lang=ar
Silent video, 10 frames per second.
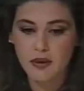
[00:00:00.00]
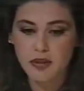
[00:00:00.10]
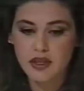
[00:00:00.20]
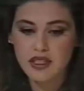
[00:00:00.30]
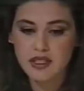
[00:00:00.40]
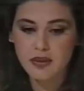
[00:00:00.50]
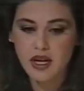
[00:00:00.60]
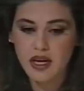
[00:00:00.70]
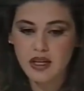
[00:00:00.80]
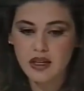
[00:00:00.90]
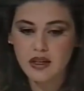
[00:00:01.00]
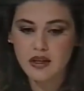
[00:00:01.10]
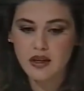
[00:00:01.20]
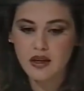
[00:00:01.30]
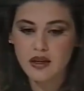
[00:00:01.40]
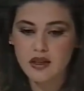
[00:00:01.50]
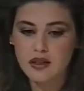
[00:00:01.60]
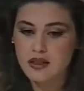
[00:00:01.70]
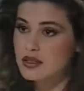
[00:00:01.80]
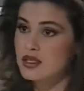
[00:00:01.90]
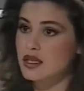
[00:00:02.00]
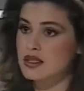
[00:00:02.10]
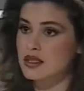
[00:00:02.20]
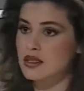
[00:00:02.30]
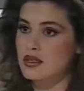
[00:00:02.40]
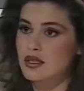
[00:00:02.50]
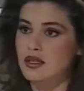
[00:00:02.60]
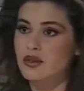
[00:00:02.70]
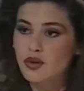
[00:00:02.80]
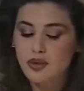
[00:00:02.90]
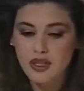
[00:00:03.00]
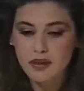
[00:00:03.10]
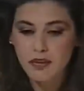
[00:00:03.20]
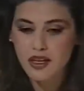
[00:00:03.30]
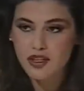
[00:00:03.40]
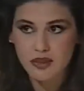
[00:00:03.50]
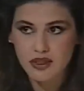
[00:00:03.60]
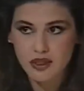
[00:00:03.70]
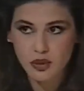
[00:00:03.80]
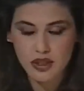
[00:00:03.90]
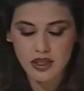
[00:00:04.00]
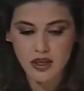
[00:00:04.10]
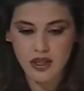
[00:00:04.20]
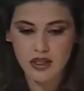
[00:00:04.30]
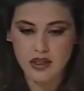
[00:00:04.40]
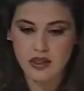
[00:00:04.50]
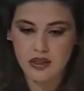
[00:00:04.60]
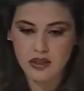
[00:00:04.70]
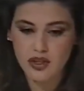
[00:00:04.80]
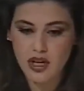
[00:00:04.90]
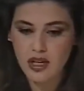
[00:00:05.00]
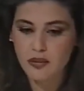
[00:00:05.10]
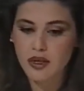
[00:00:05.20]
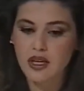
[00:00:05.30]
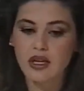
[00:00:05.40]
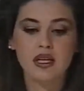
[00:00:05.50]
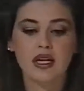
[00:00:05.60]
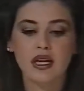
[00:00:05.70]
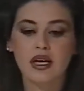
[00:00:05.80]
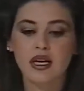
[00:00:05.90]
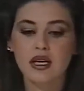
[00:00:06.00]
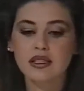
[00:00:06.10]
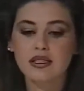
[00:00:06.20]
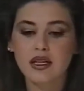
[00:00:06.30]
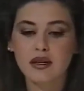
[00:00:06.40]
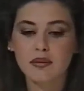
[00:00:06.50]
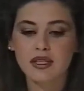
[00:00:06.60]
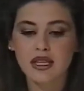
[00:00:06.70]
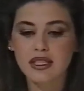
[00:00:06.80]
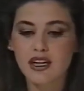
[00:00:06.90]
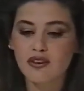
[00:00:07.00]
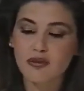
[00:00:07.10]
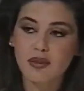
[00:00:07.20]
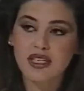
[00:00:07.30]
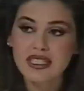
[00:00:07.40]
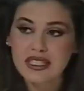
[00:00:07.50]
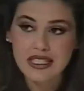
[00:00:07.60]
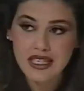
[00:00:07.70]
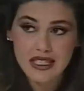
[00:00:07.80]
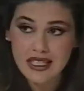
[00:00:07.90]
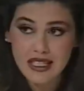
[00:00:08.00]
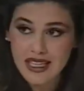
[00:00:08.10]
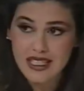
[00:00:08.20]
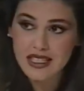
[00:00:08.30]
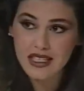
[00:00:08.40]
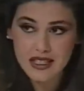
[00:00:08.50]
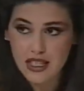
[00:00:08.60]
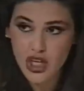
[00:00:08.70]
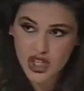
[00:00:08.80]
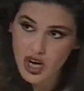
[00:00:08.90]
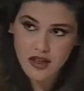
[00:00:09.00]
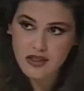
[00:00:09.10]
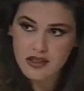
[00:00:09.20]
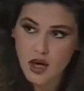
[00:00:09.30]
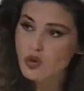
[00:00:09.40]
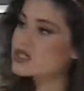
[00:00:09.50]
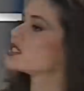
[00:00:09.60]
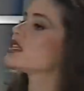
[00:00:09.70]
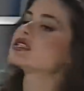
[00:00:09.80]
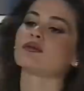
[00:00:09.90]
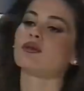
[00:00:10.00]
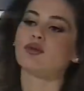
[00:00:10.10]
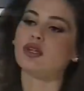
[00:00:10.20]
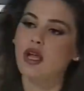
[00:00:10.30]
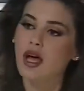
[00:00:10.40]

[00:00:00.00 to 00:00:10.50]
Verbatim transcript: بالنسبة لإلي السياسة هون معلش بدي أوضح آه، شغلة منك أنت بدك تعرف مني السياسة كسياسة كشخص أو السياسة بالمطلق